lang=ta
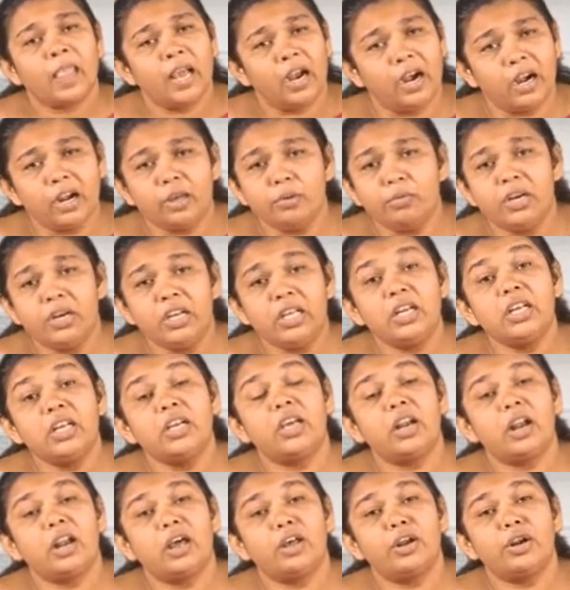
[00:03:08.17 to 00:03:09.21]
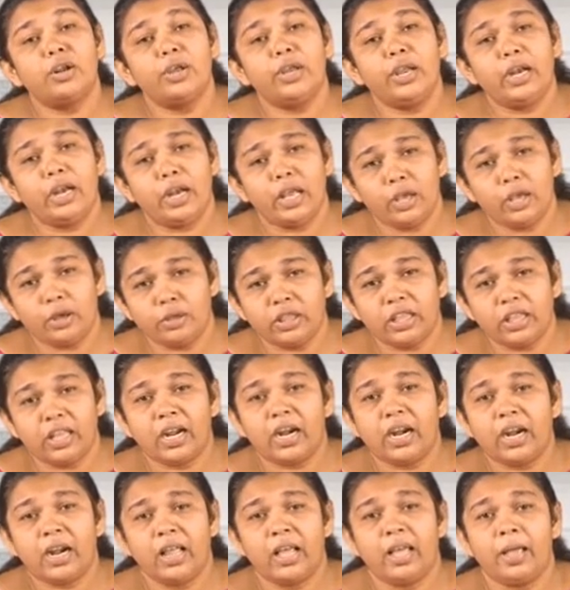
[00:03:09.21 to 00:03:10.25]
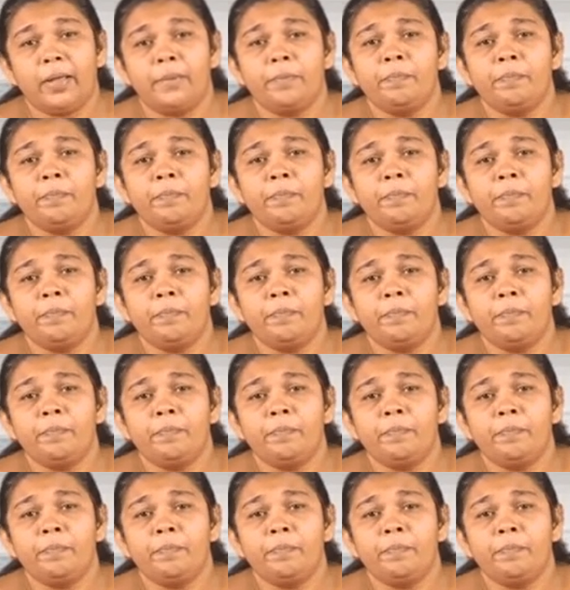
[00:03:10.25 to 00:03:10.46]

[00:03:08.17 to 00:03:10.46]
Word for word: கடவுள் இருக்கிறாரோ இல்லையோ தெரில